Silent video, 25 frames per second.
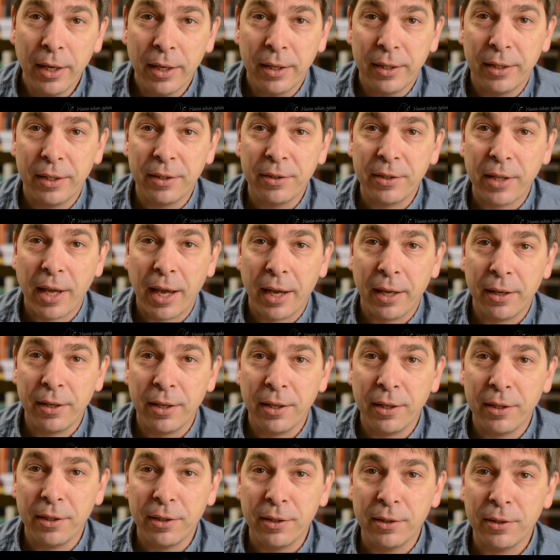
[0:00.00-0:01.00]
Das eine
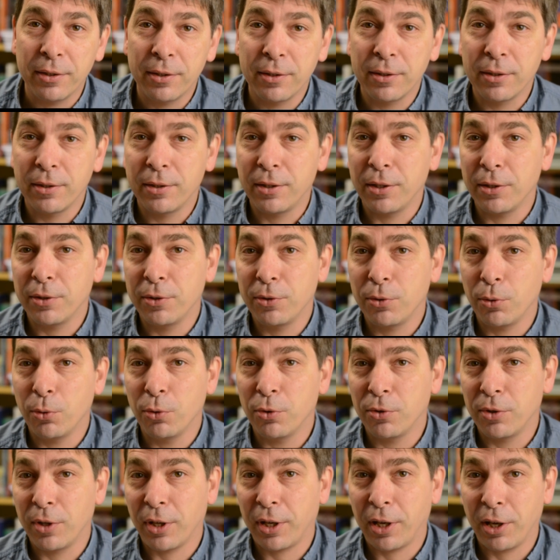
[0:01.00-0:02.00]
ist das
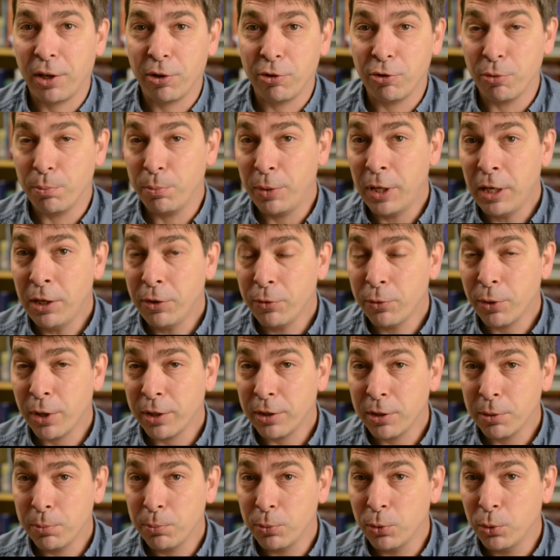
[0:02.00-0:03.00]
österreichische
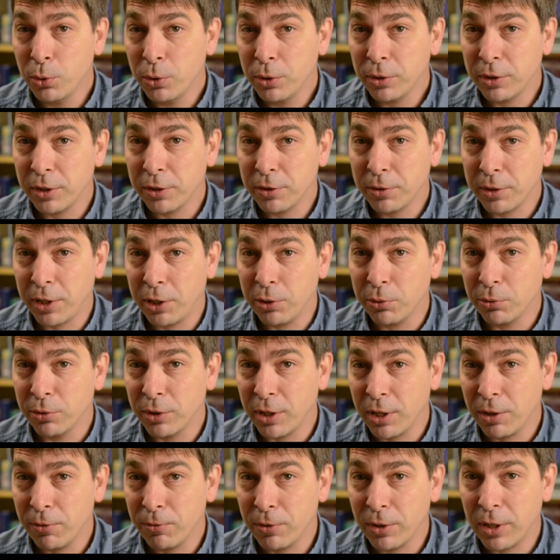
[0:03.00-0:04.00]
Bildwörterbuch das
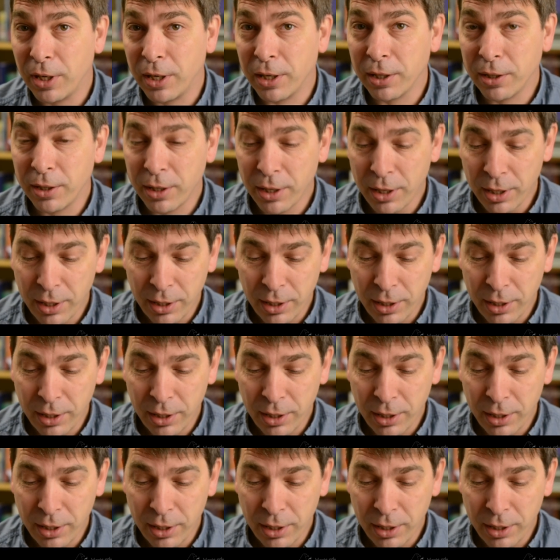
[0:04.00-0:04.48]
G&G Verlag,